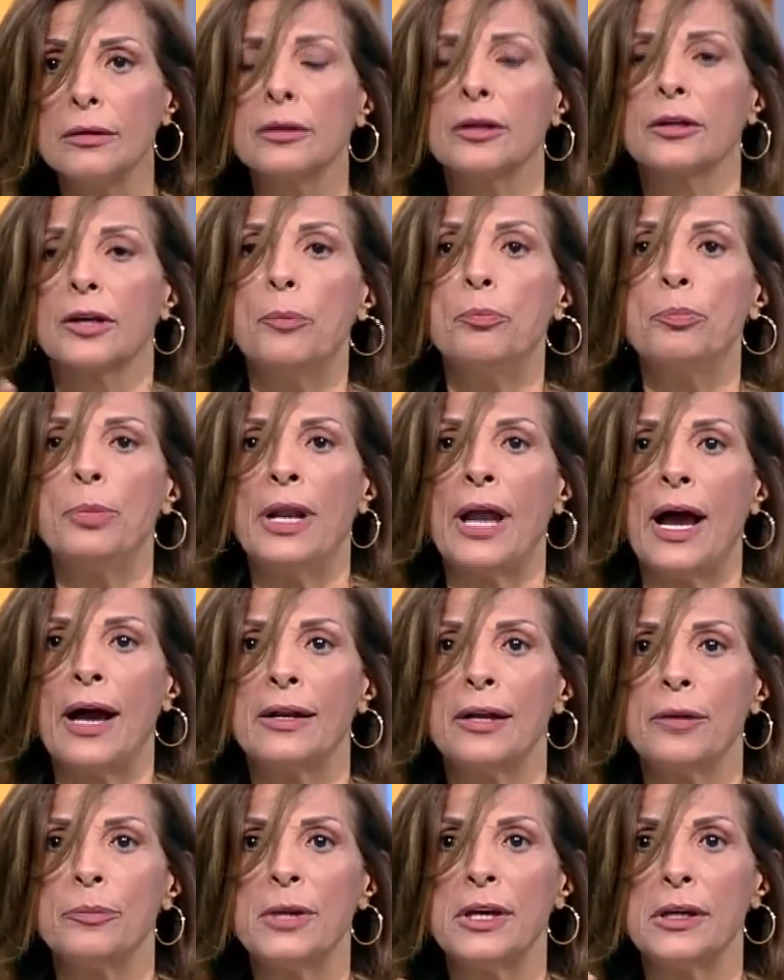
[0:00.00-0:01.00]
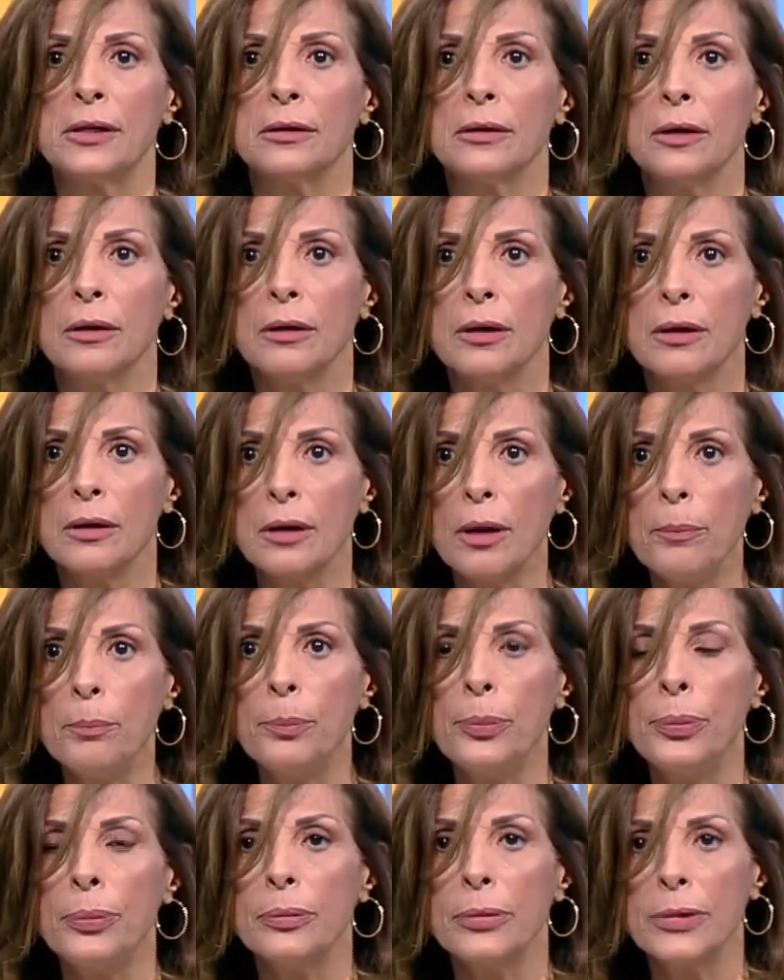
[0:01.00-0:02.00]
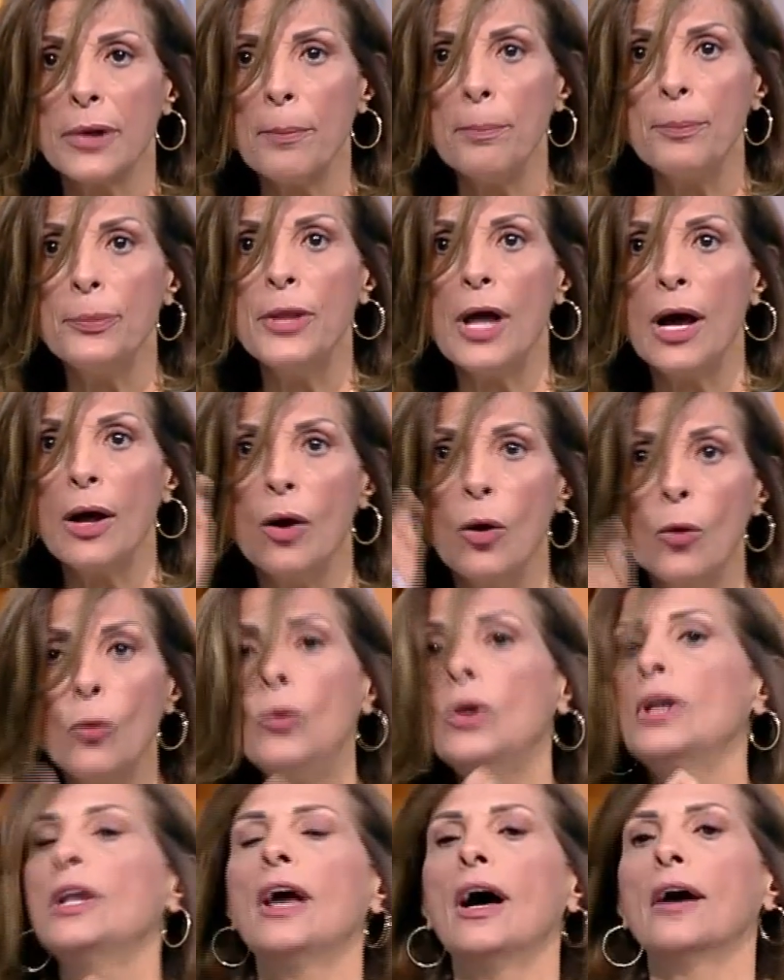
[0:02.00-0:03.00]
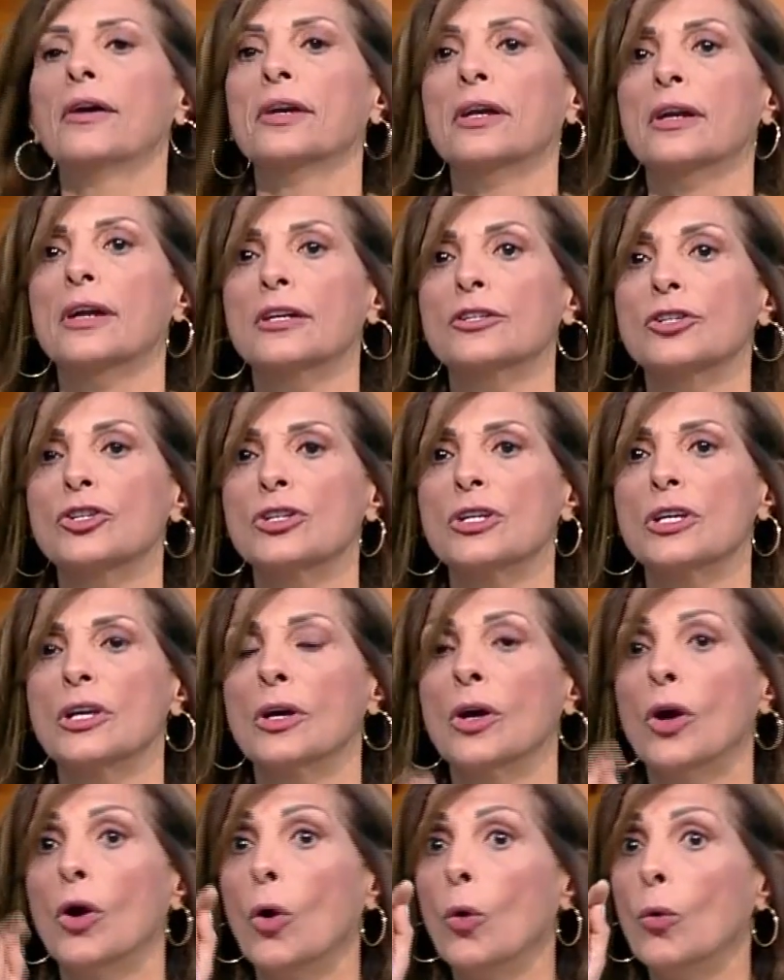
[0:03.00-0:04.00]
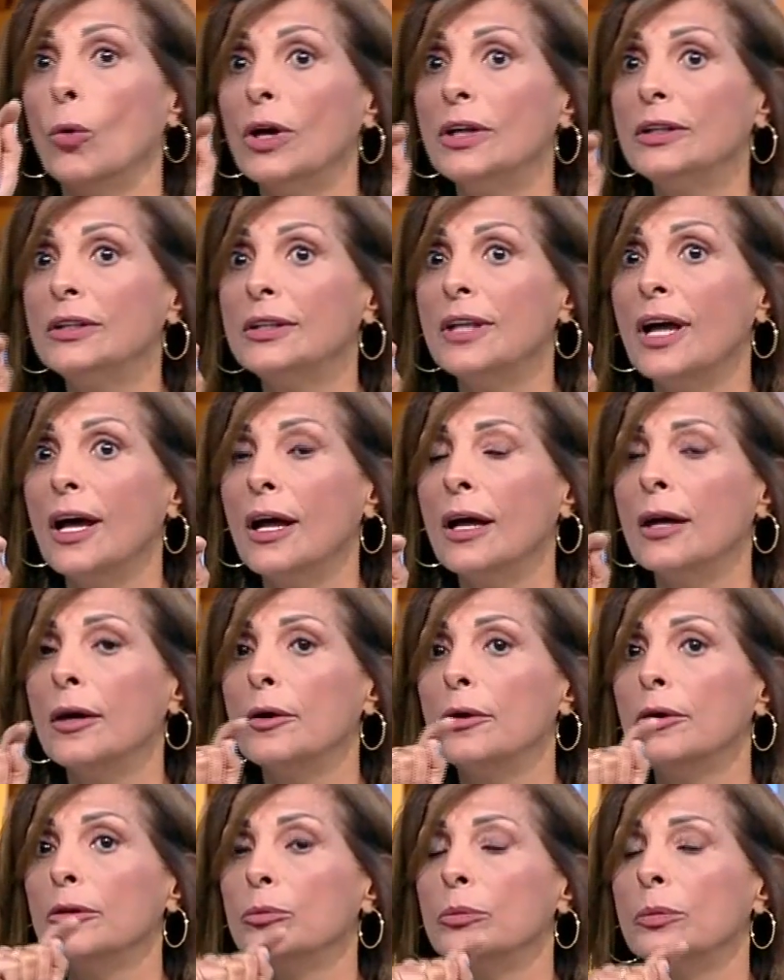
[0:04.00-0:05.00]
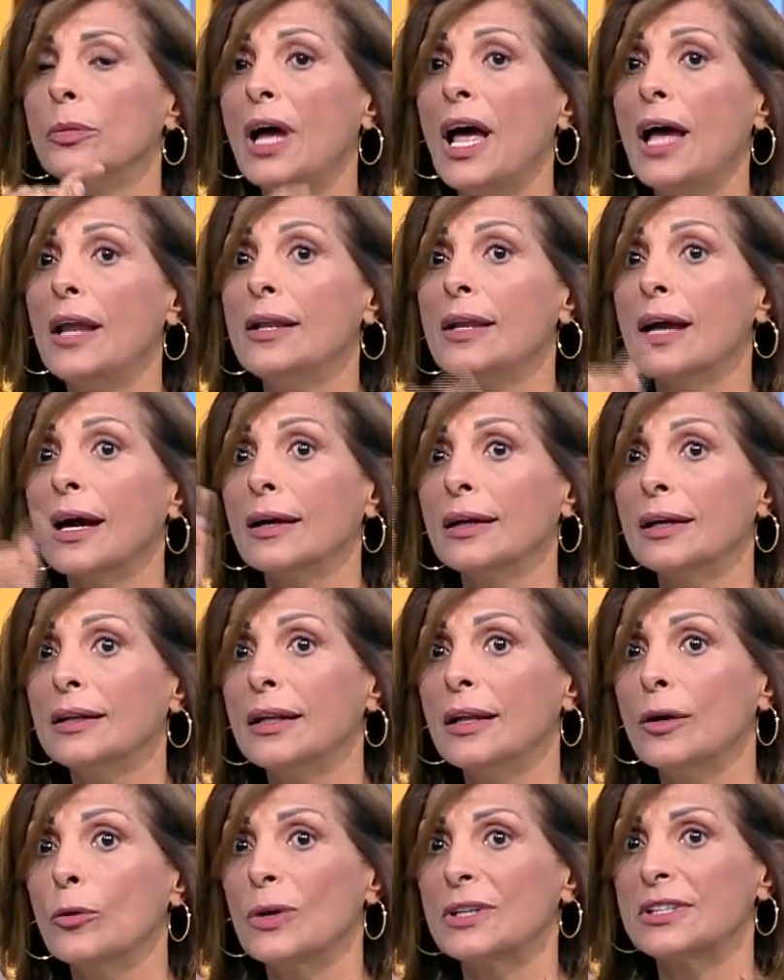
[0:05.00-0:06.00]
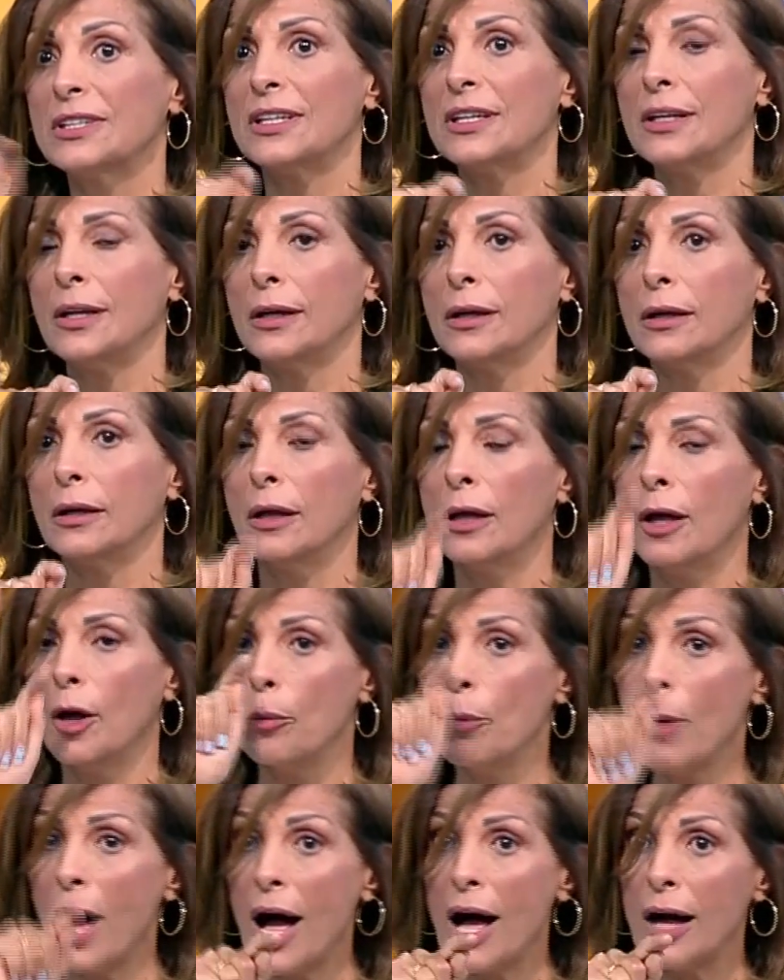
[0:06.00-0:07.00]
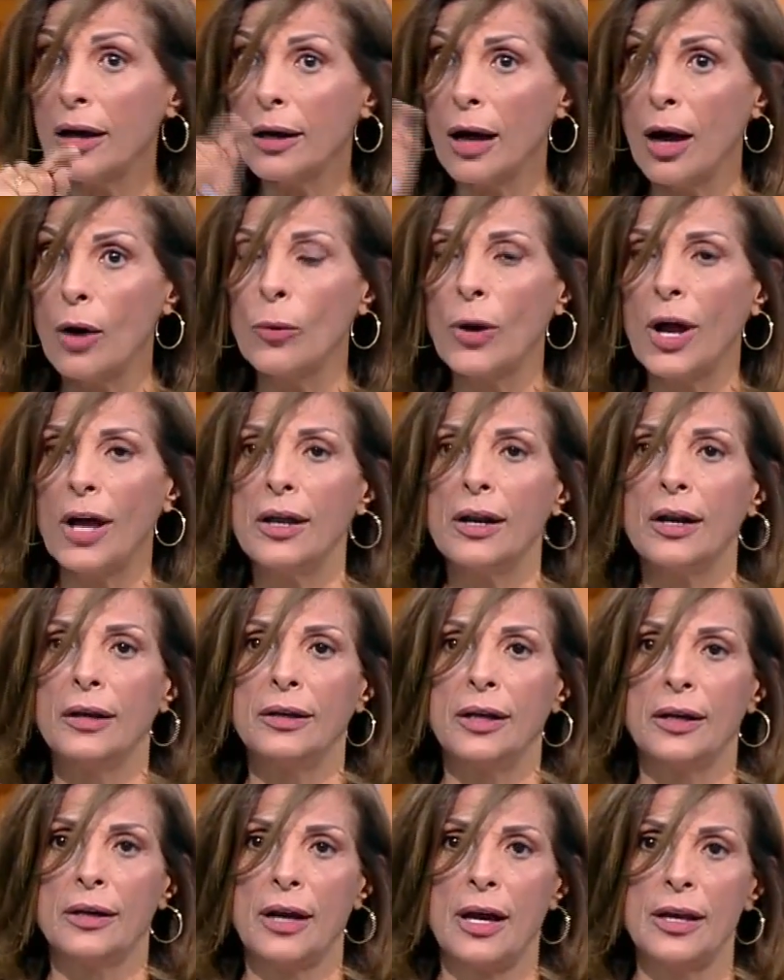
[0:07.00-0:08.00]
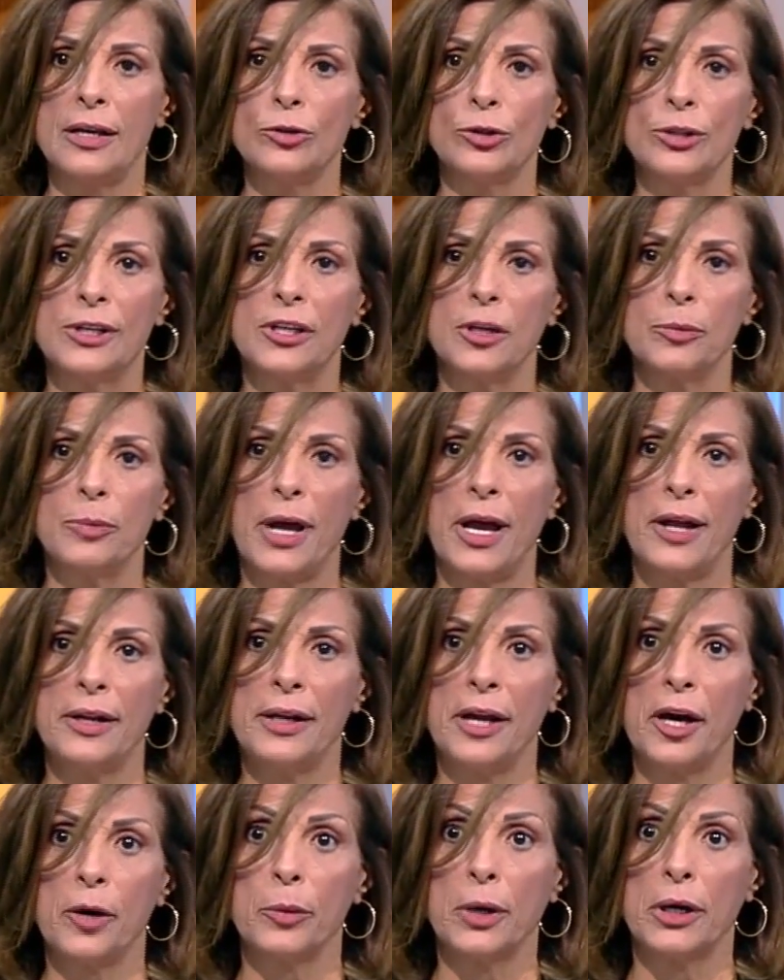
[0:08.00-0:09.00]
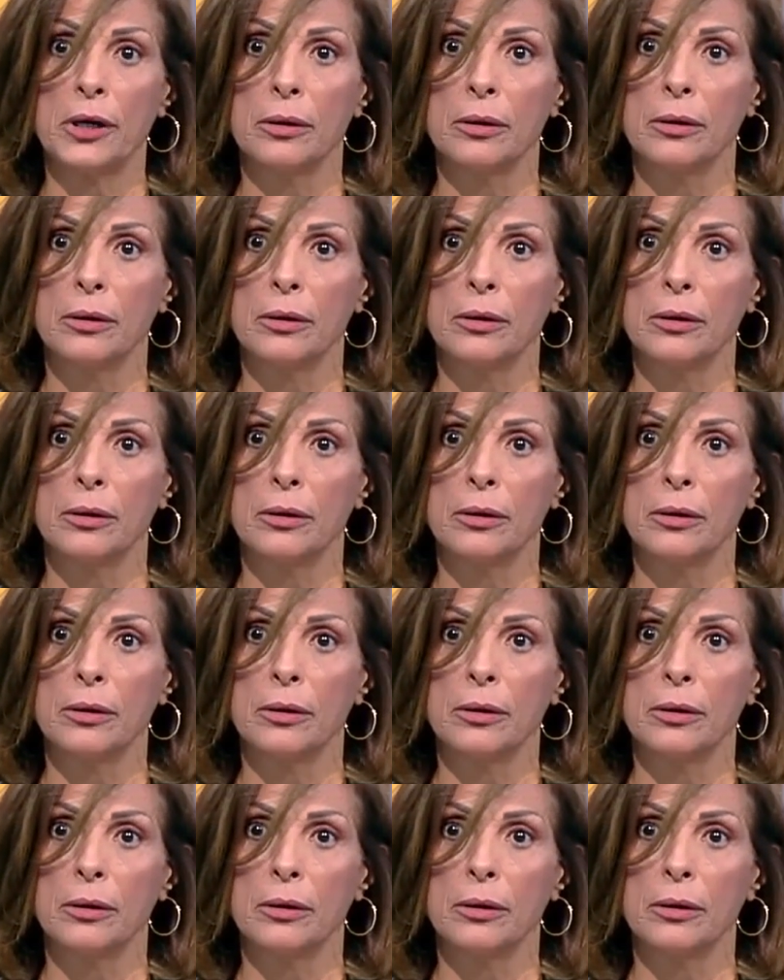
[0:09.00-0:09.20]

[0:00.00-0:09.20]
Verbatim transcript: لرب العالمين رب ربنا هو اللي قرر هالشيء وانت ما قلك الا وسيله معك او غيرك كان رح يصير بهالنعمه